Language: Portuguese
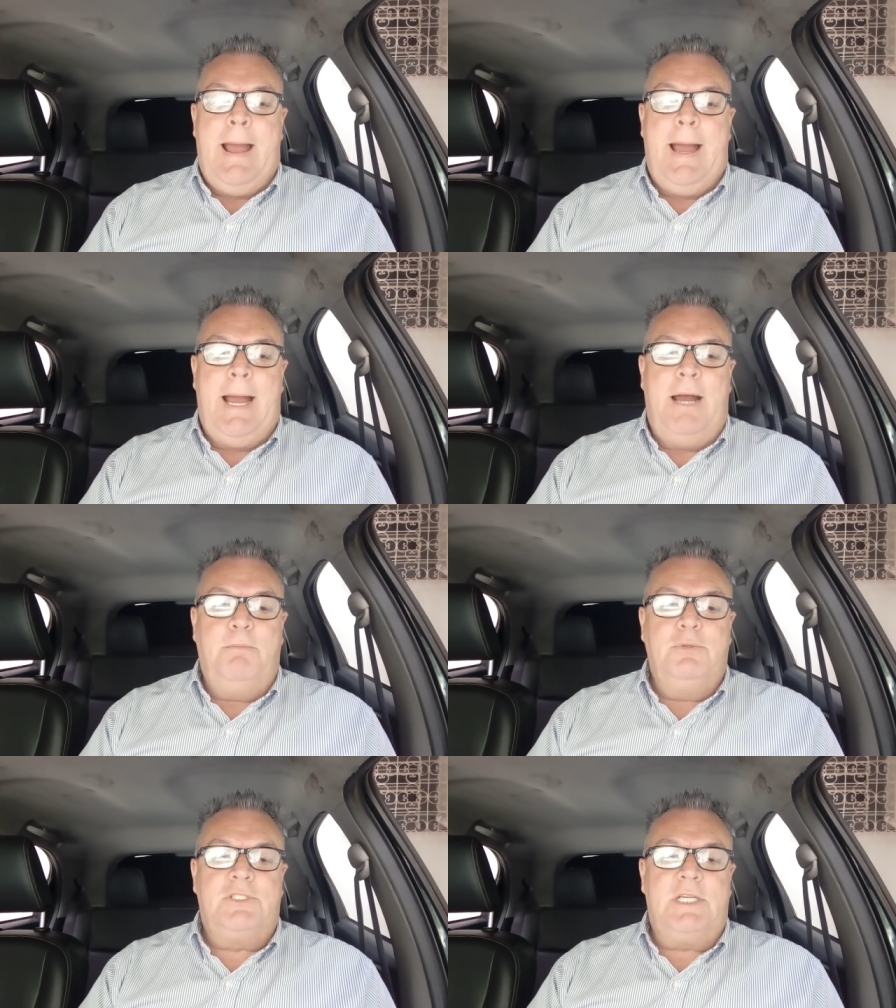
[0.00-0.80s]
Ah,
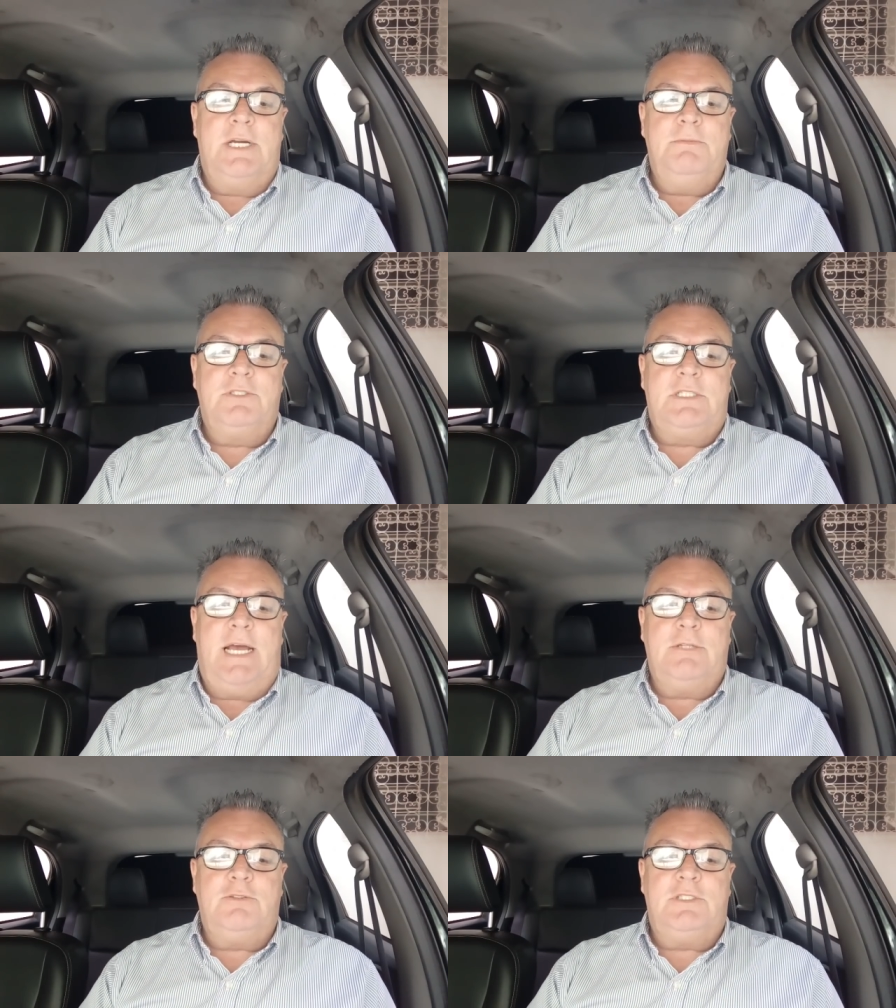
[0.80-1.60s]
buscamos
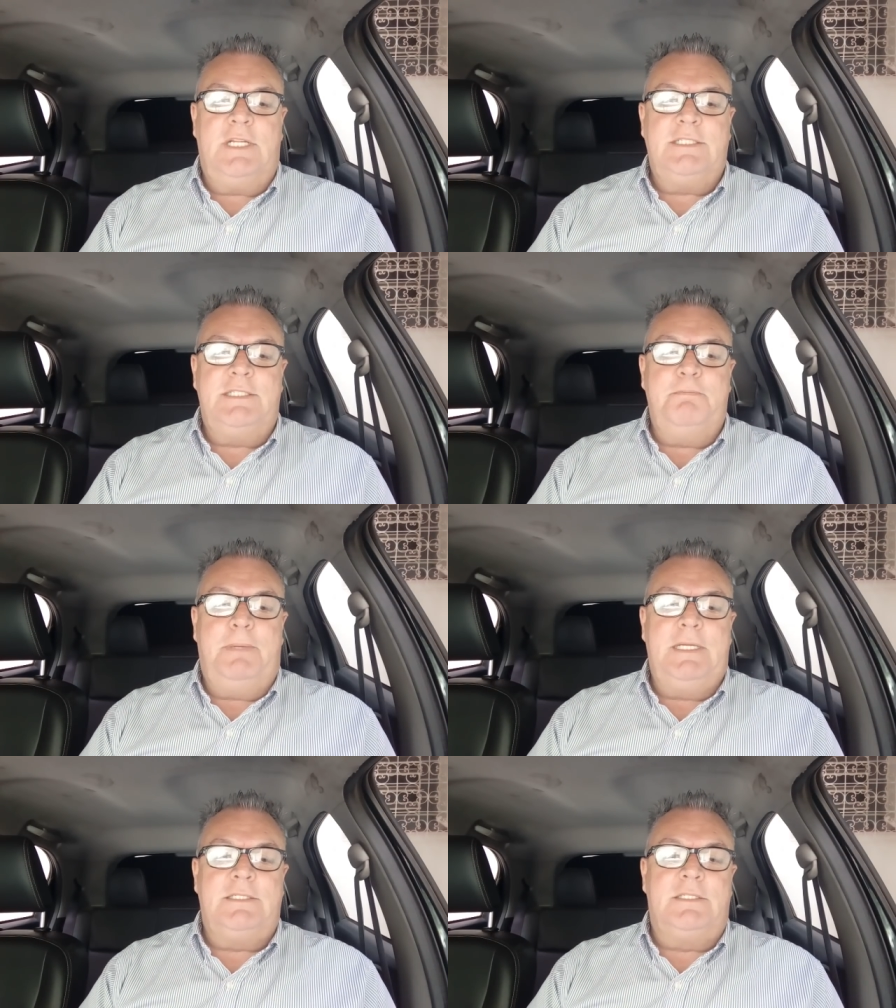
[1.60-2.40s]
dados das
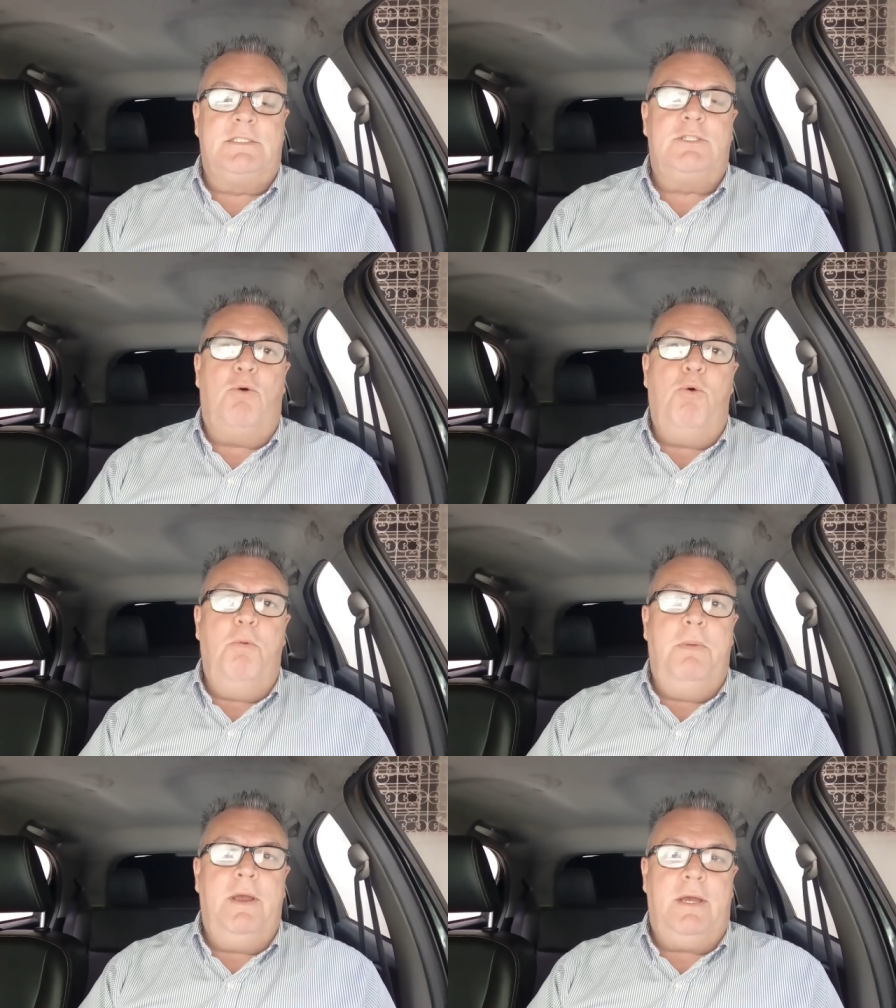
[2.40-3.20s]
empresas
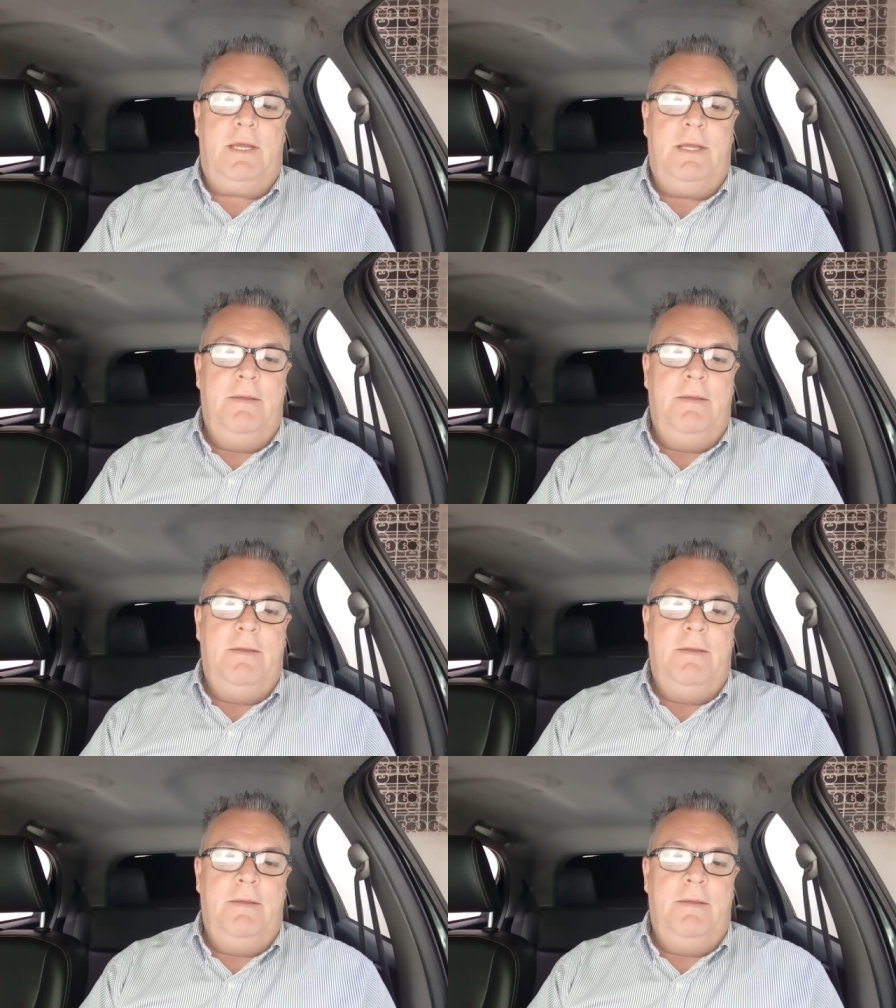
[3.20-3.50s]
Uber